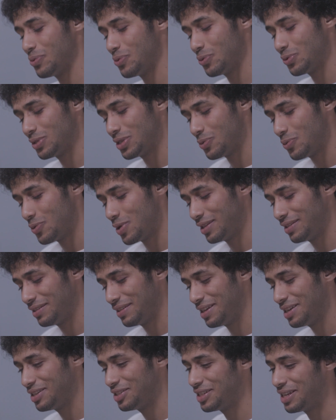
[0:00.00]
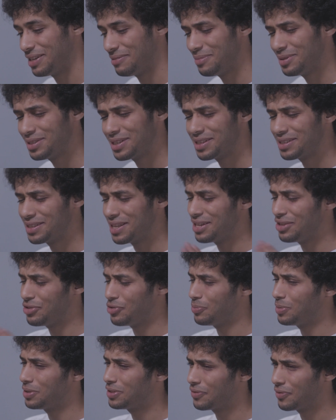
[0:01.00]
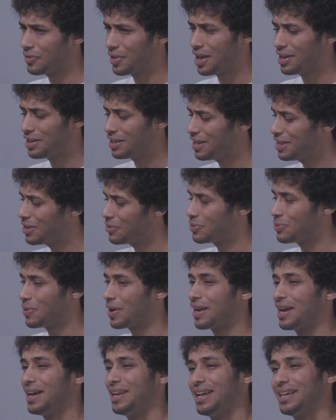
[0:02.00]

وسويت كل شيء بس استني امي تفضالي كذا ونوقع